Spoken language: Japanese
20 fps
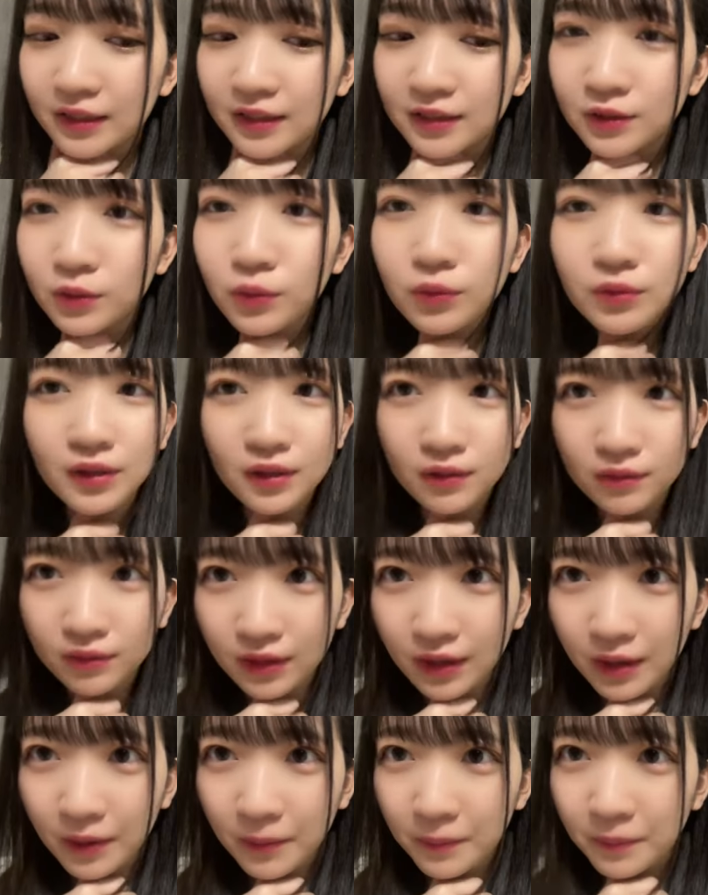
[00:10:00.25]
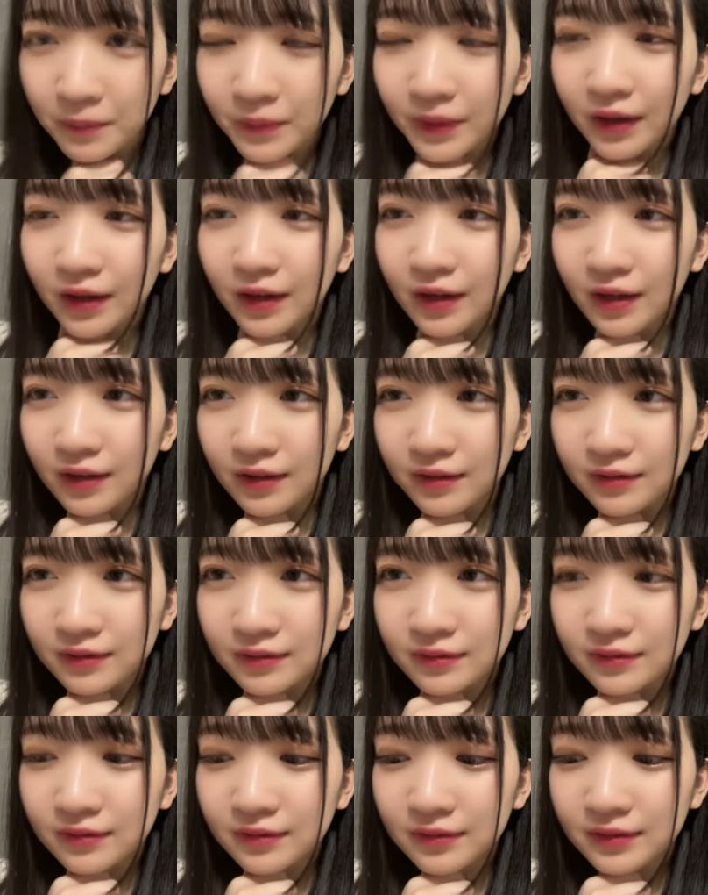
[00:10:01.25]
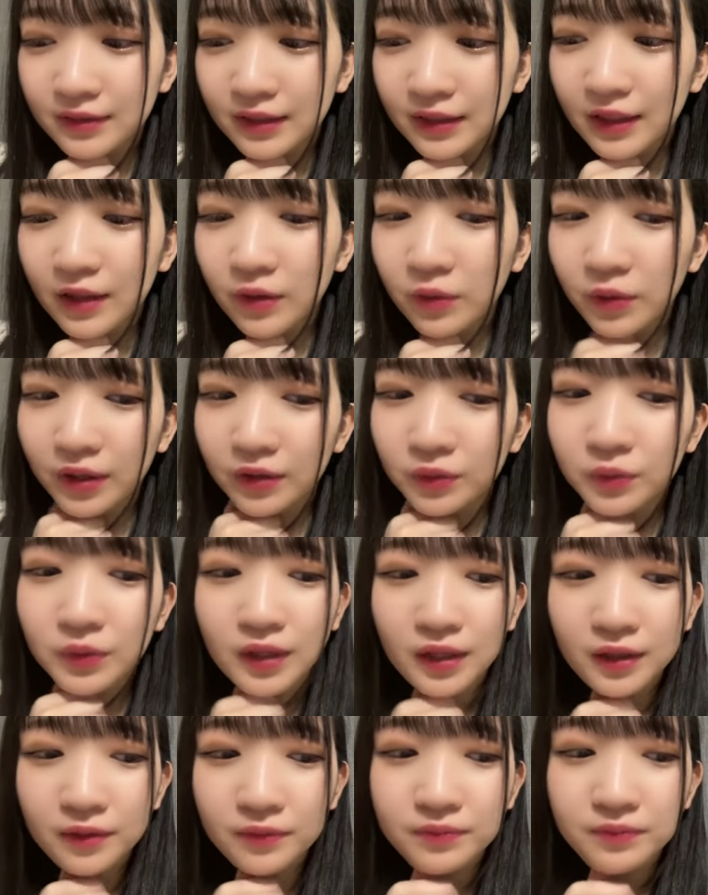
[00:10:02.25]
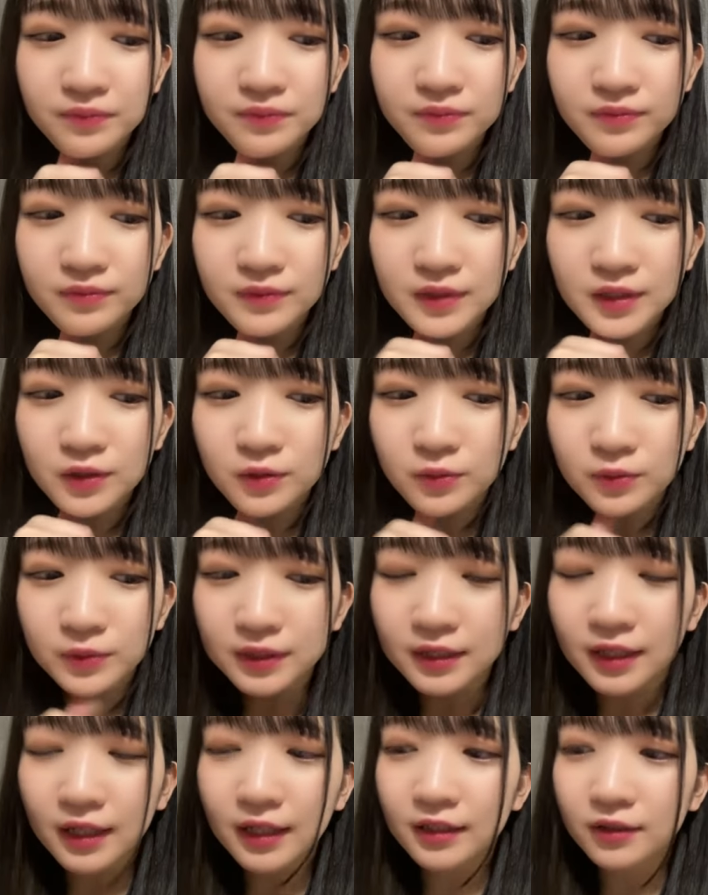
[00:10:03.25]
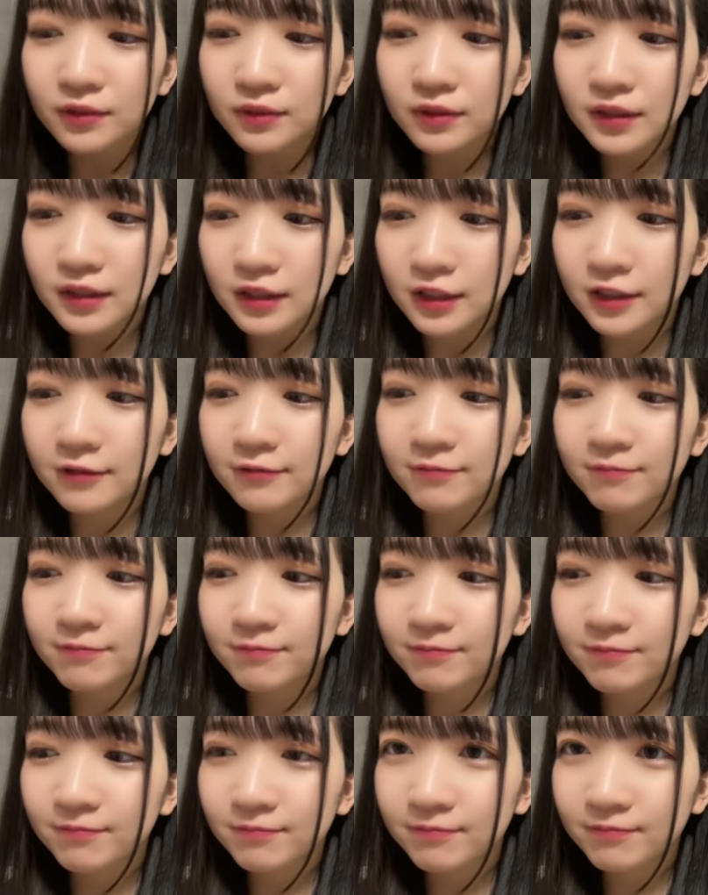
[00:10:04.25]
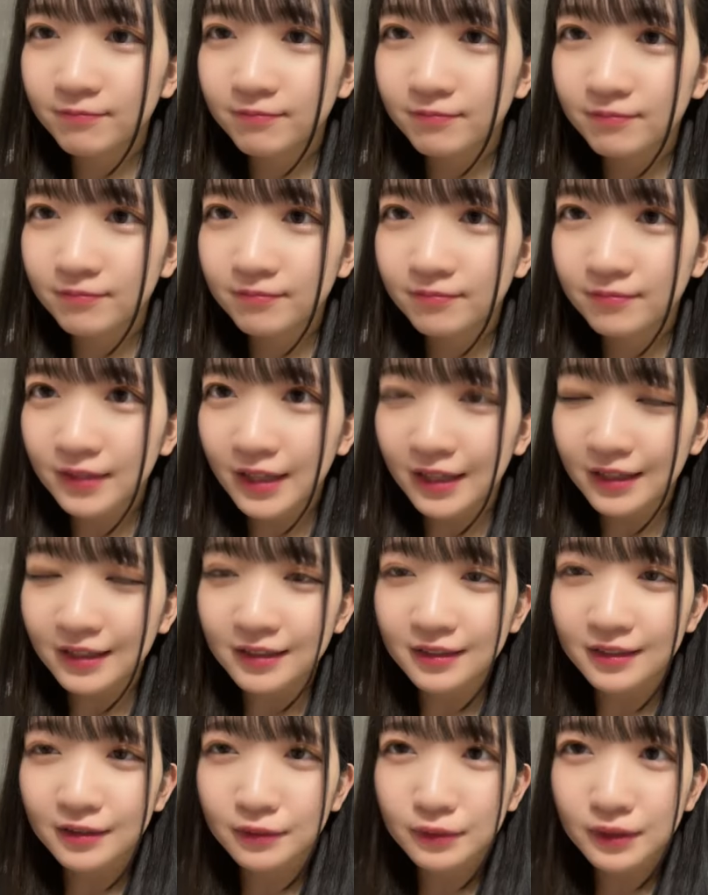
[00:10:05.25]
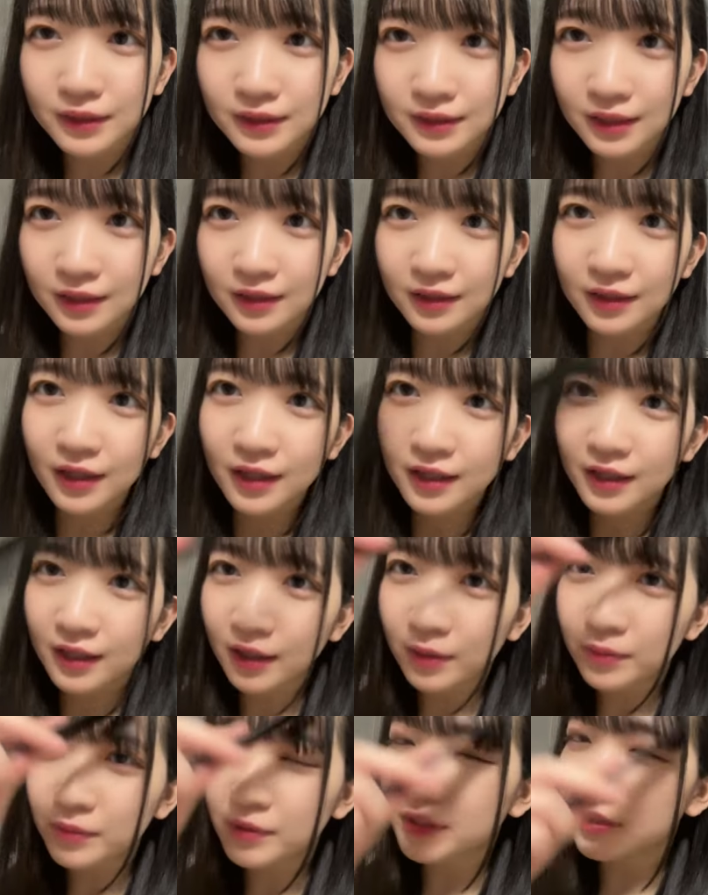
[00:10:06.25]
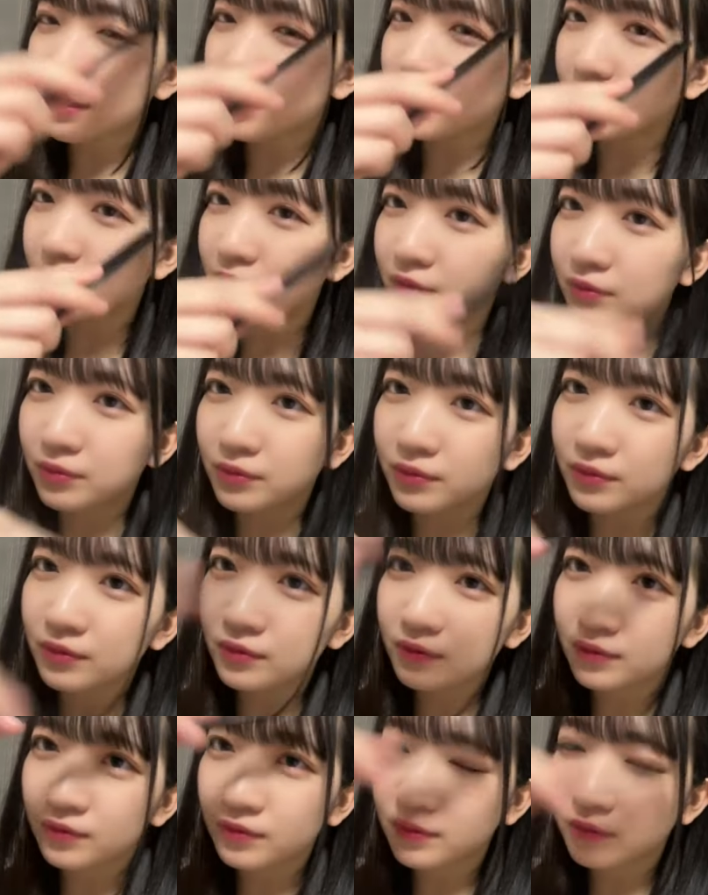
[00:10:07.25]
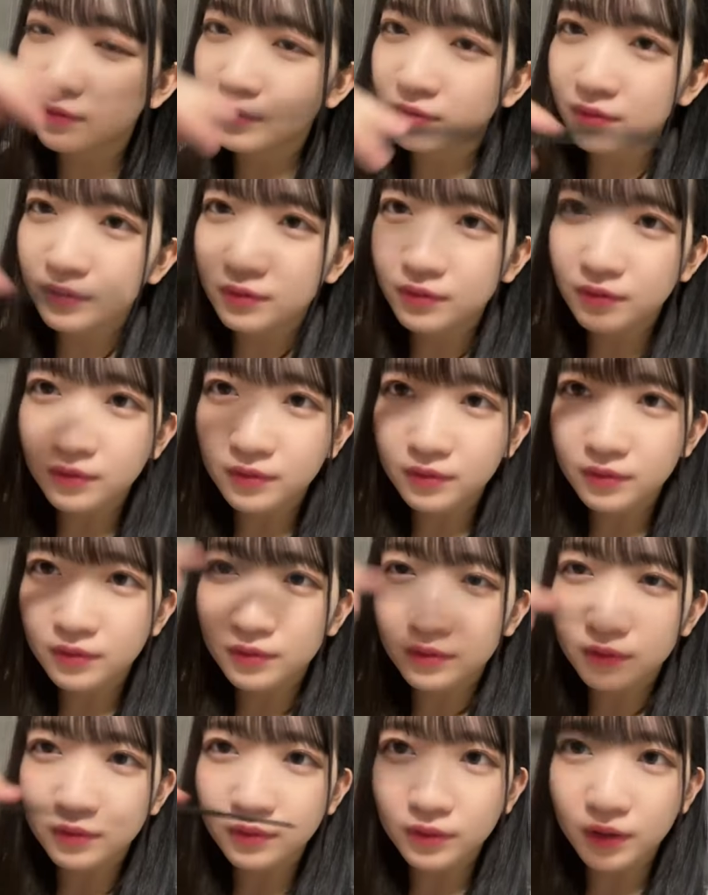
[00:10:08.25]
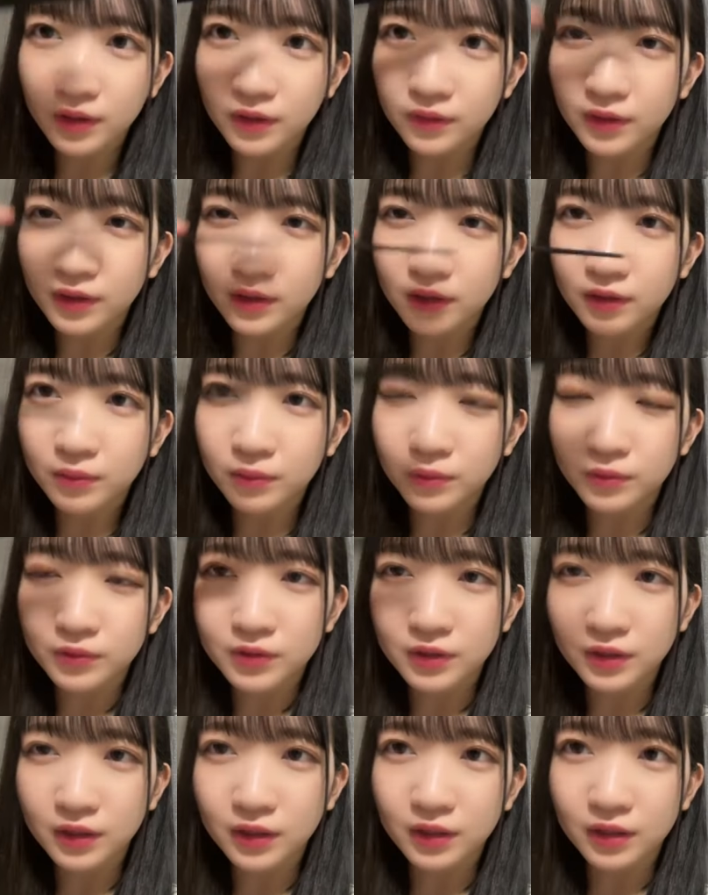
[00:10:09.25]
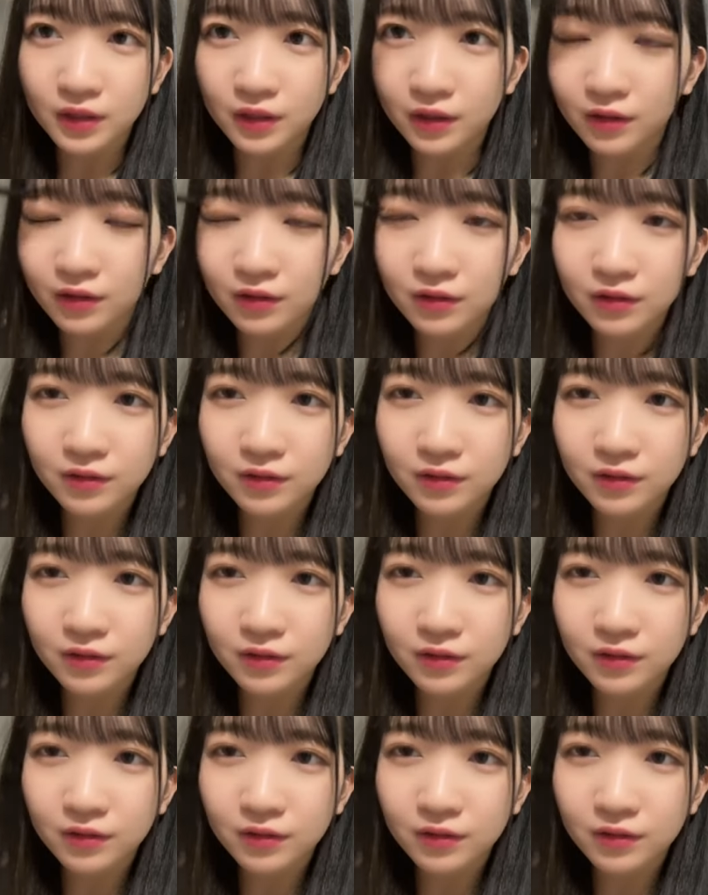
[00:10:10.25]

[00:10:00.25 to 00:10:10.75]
そうだよねだからじゃあ名古屋とかキューブじゃない時に会いに来てくださいなんか無理してキューブとかは申し訳ないか